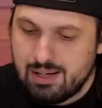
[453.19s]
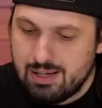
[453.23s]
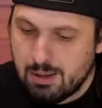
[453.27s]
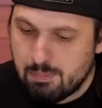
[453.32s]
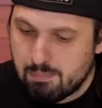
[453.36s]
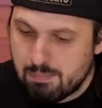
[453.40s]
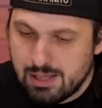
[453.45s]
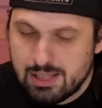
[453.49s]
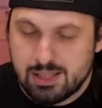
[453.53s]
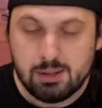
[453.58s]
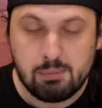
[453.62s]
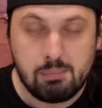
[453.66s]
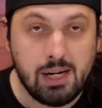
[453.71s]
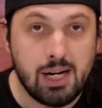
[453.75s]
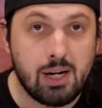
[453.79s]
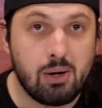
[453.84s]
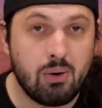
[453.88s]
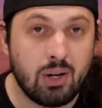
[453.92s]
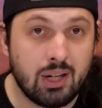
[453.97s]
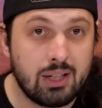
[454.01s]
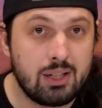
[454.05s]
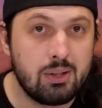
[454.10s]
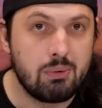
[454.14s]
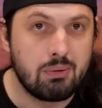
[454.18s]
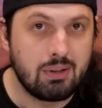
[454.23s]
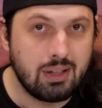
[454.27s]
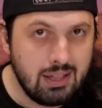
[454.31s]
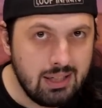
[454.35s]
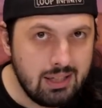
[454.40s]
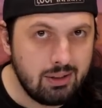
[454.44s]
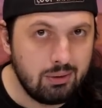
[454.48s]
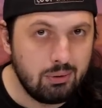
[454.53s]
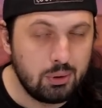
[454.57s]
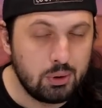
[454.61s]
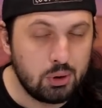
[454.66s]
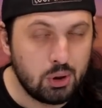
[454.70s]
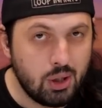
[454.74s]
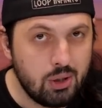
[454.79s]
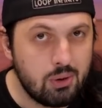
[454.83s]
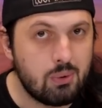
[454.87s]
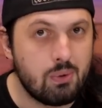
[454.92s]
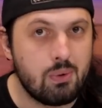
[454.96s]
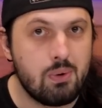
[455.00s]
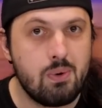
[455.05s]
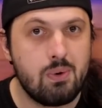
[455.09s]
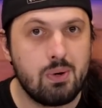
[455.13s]
E eu percebi agora que o clique do
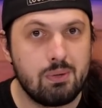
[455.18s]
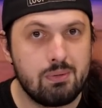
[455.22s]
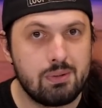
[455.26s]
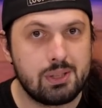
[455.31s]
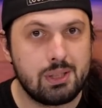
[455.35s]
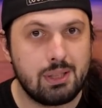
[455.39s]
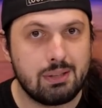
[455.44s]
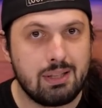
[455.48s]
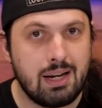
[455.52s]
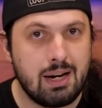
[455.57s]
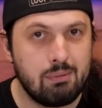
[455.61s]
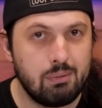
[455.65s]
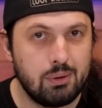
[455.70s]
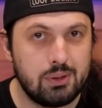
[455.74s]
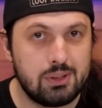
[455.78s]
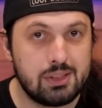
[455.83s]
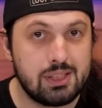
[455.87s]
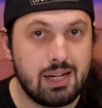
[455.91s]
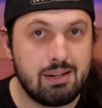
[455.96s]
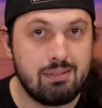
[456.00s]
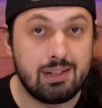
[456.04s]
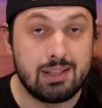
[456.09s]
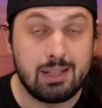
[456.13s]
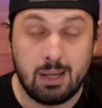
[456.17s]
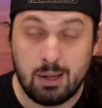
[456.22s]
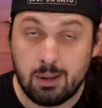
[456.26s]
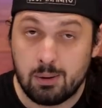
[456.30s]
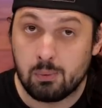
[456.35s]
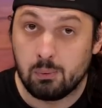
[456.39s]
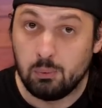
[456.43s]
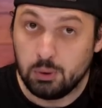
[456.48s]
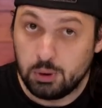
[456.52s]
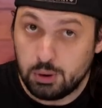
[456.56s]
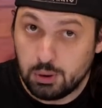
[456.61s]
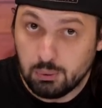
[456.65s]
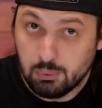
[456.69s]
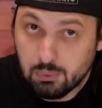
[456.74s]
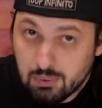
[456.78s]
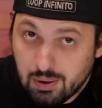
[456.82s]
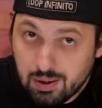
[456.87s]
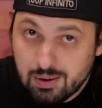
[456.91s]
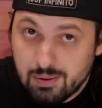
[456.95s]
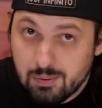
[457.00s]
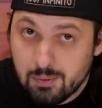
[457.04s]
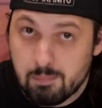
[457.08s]
Joy-Con quando você trava ou destrava a tela continua.